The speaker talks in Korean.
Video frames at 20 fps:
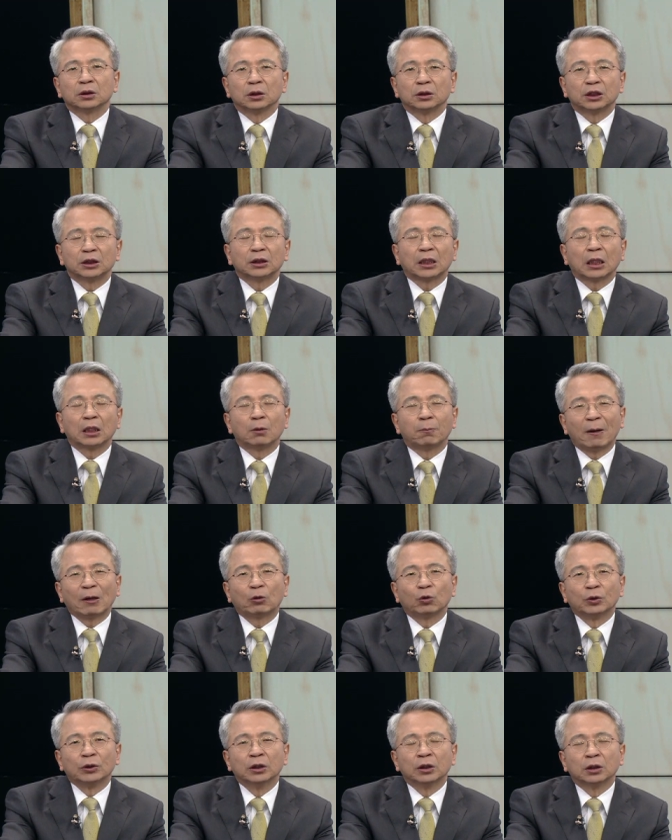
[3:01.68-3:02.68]
지탄을
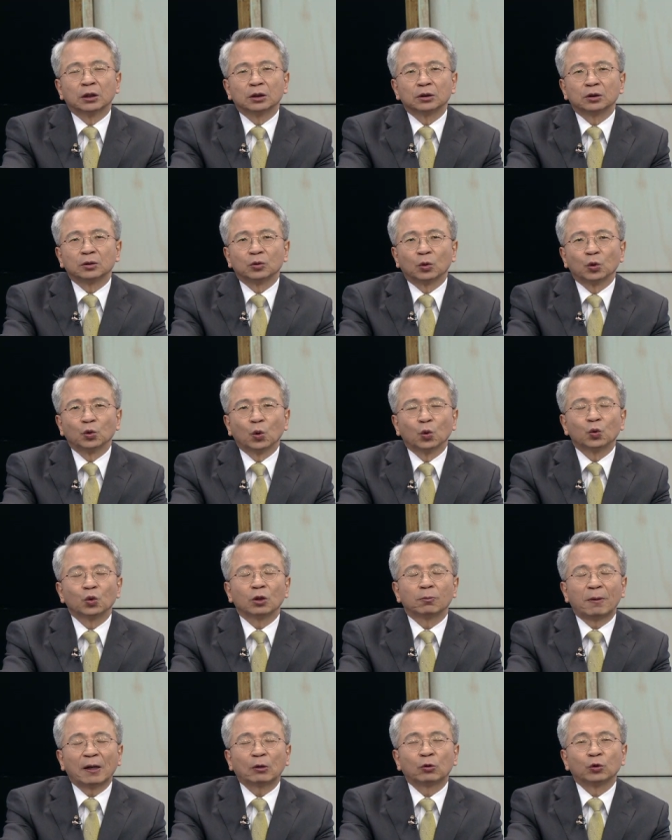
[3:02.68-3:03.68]
받고 있는 것은
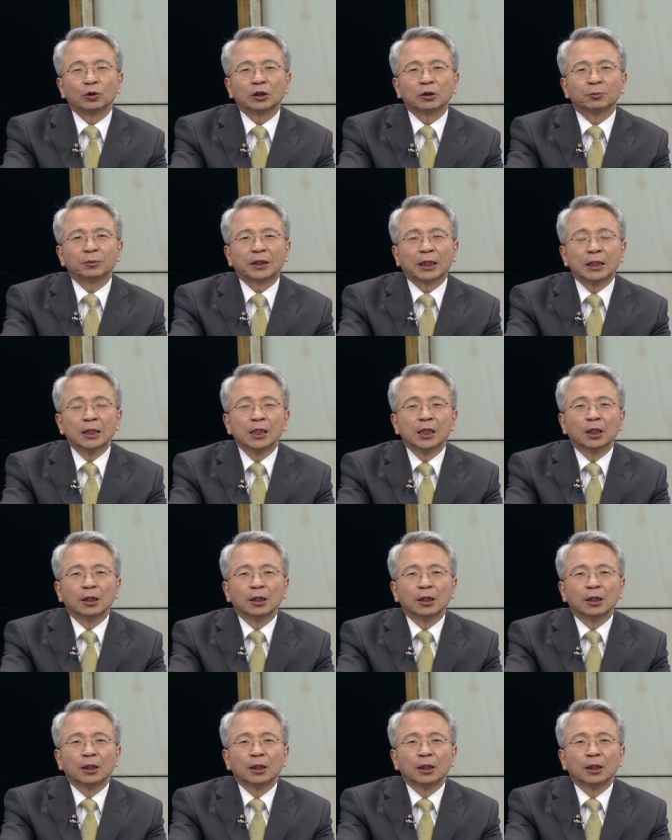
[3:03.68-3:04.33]
요구를 받고 있습니다.